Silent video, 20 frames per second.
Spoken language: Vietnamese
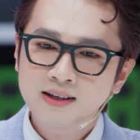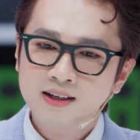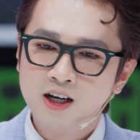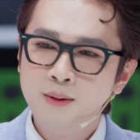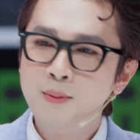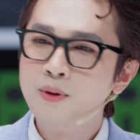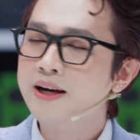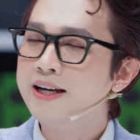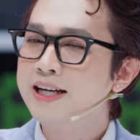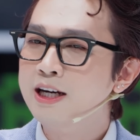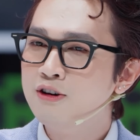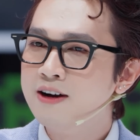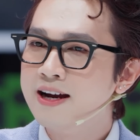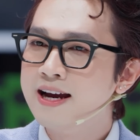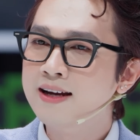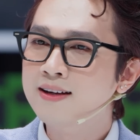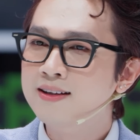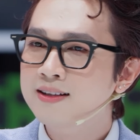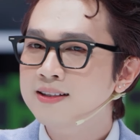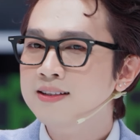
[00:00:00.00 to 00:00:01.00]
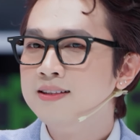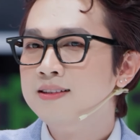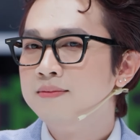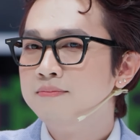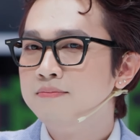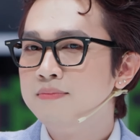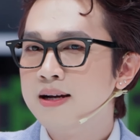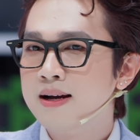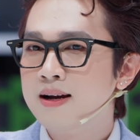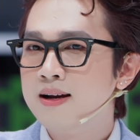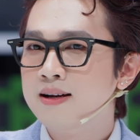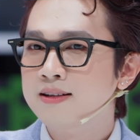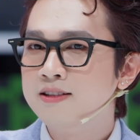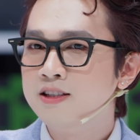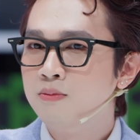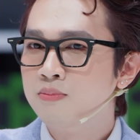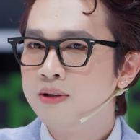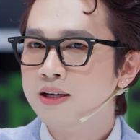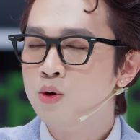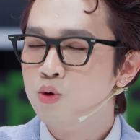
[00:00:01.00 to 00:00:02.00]
có một cái câu hát mà
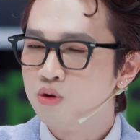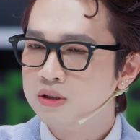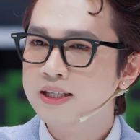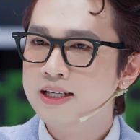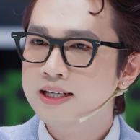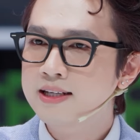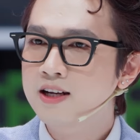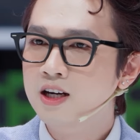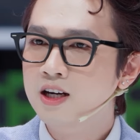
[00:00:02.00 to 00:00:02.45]
trong cái cuộc thi